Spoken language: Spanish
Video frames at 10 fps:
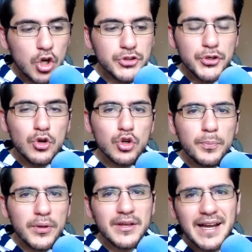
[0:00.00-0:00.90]
Otro
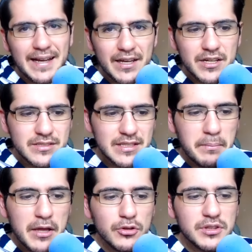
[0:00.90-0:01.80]
grupo de hackers
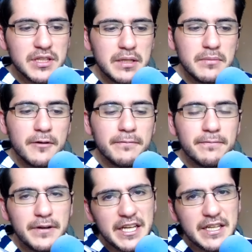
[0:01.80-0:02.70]
llamado Team
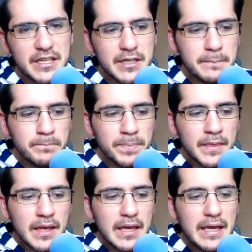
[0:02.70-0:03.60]
Freak
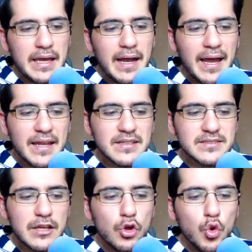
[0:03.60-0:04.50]
eh, ha
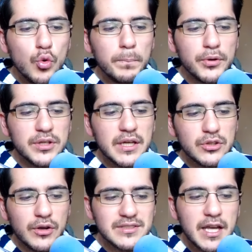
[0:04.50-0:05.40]
lanzado un
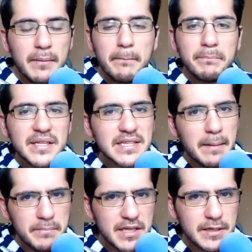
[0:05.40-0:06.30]
proyecto que se llama
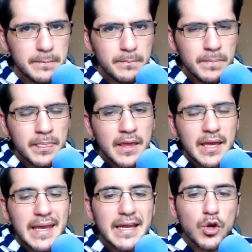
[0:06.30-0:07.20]
Vitamin
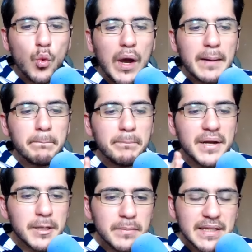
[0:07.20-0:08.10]
el cual
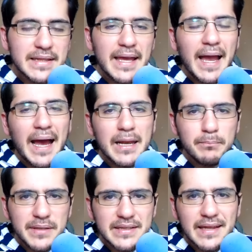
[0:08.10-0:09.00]
permite al
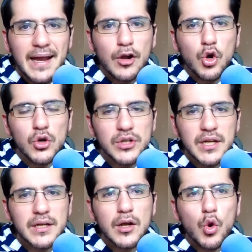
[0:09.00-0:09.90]
Vita
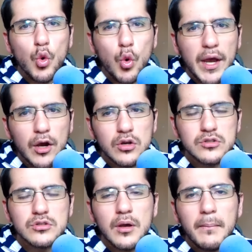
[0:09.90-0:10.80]
correr
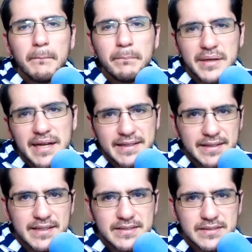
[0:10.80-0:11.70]
juegos
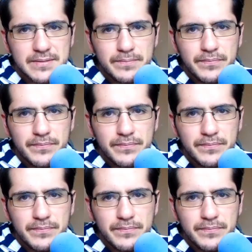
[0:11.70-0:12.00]
piratas.